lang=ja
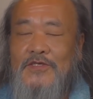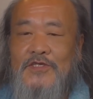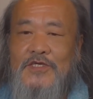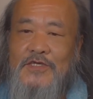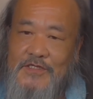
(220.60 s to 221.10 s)

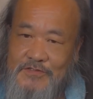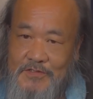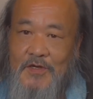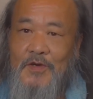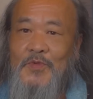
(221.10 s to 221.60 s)
DS
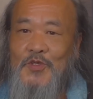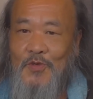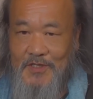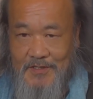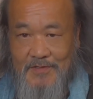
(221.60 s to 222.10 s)
側も
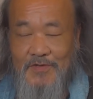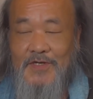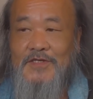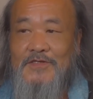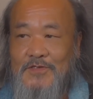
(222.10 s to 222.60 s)
取りたいわ
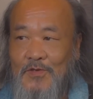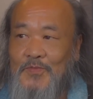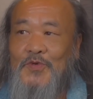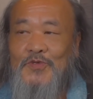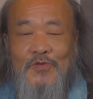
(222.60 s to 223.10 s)
けですよ。
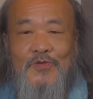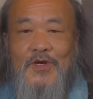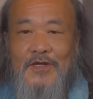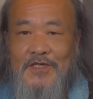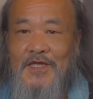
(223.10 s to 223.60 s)
もう喉
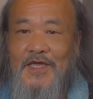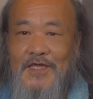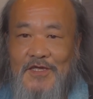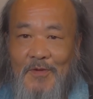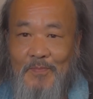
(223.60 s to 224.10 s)
から手
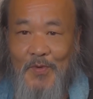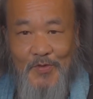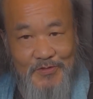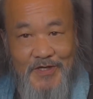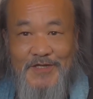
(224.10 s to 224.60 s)
100
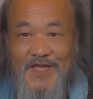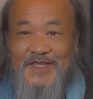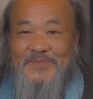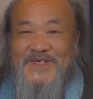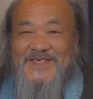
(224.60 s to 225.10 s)
本ぐらい出て
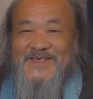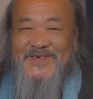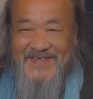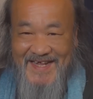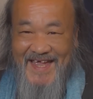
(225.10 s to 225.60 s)
ますよね